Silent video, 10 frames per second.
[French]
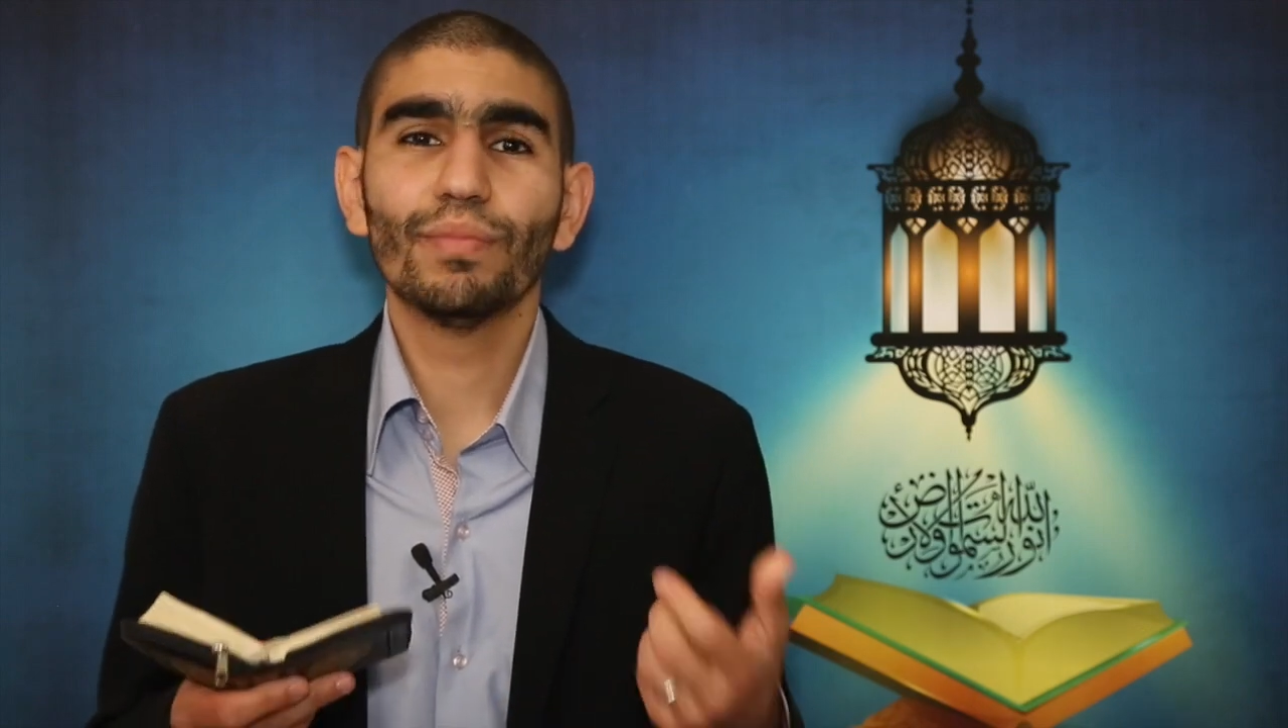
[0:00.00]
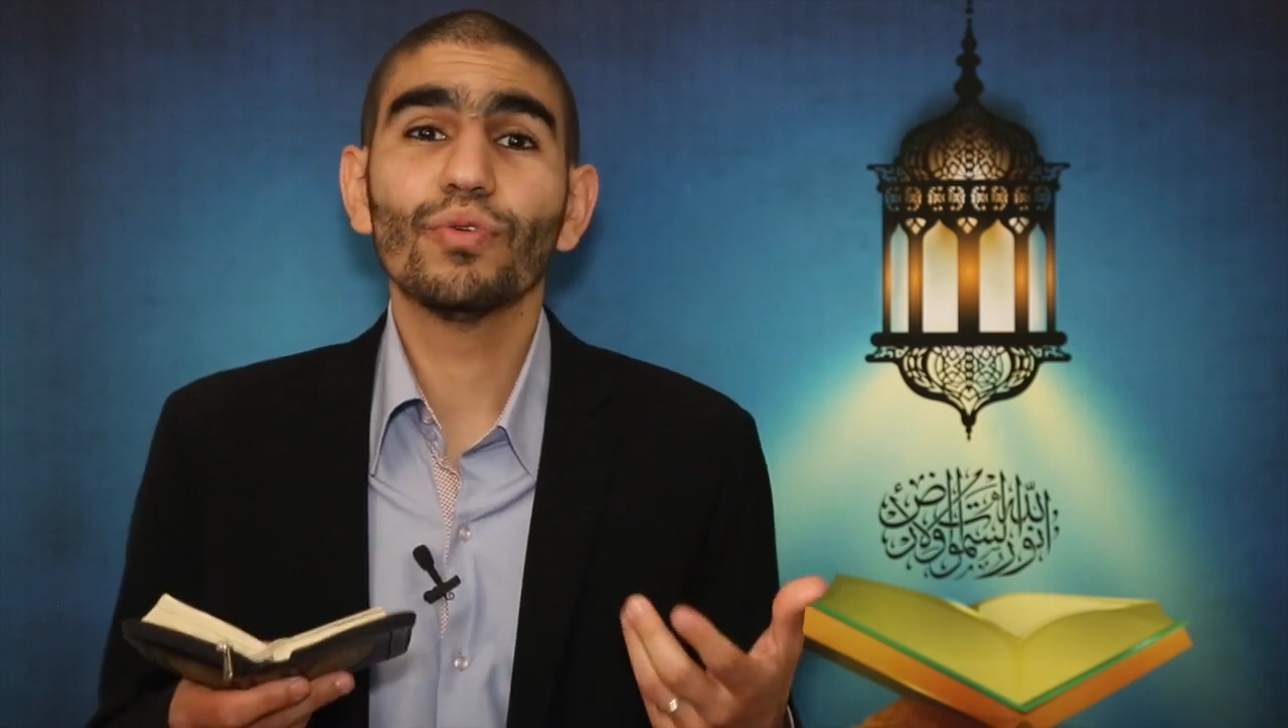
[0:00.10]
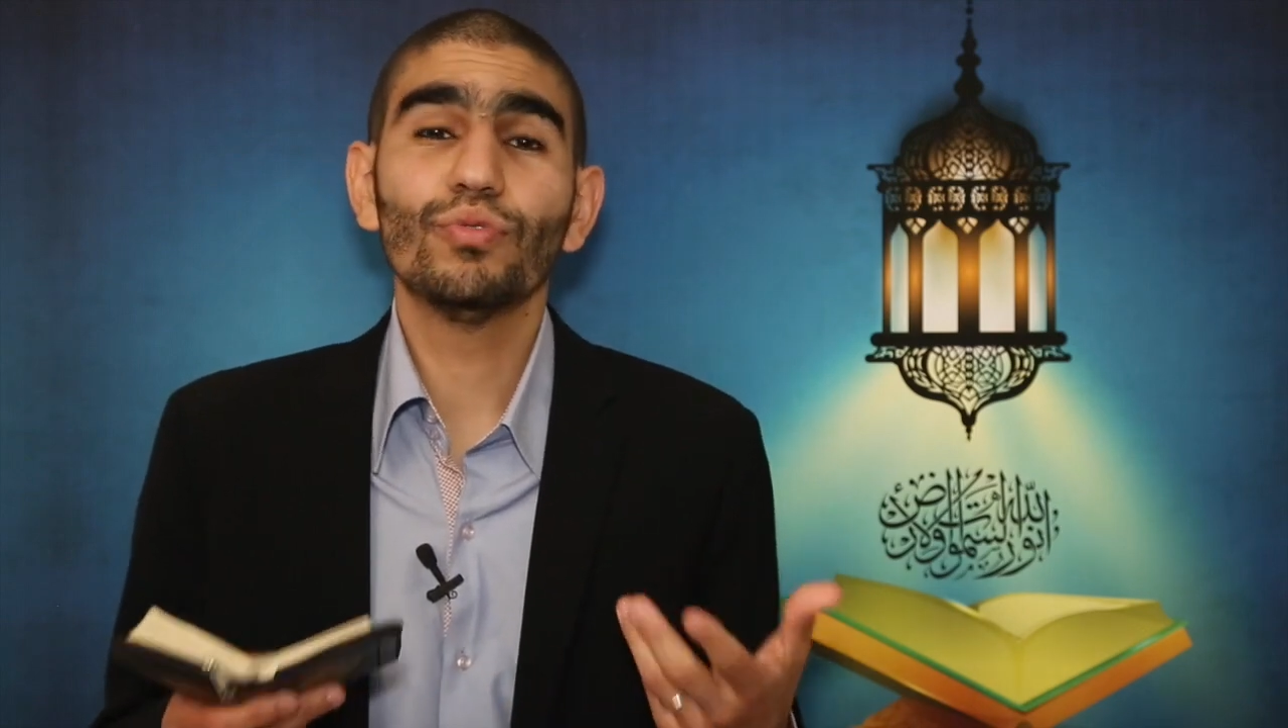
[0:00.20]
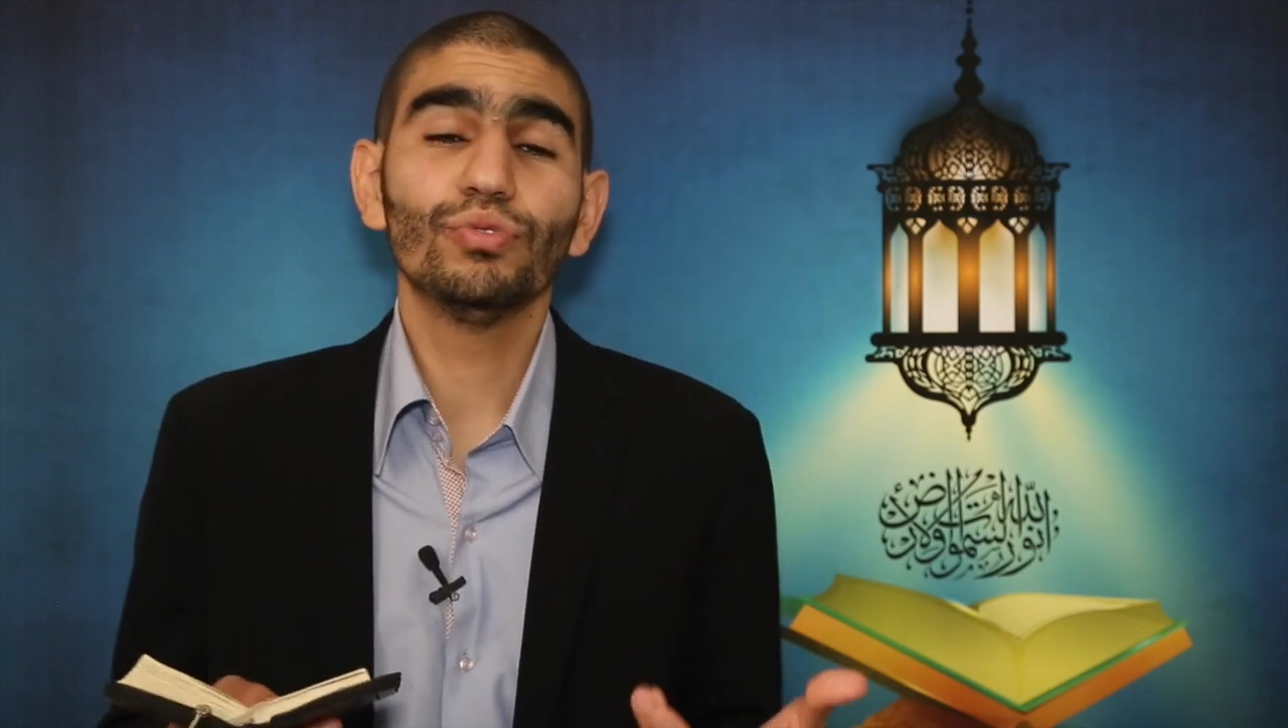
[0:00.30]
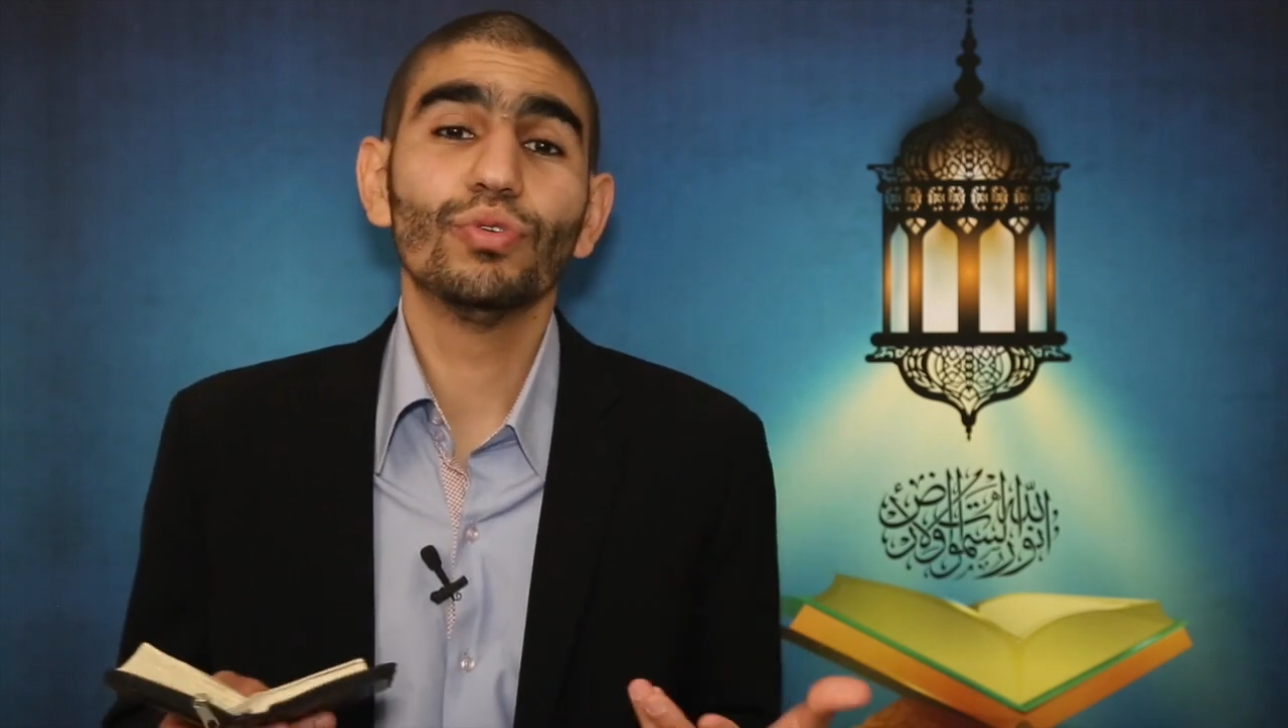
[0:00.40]

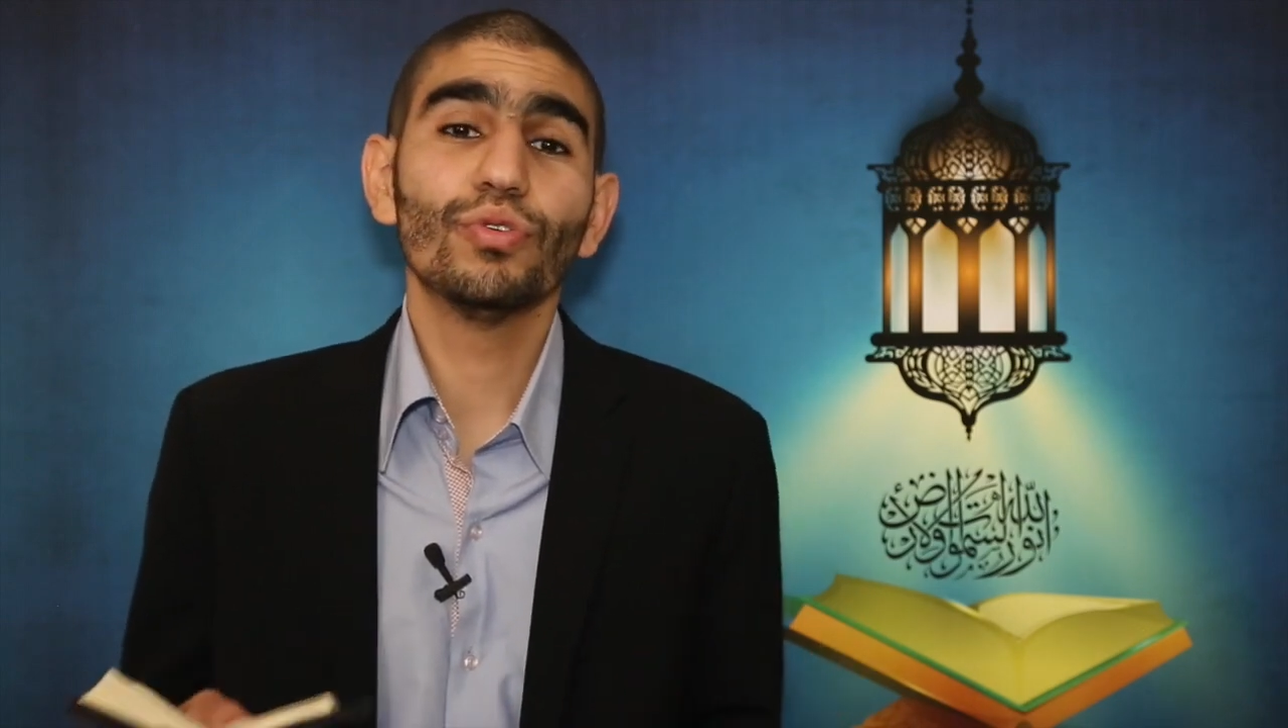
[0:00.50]
beaucoup de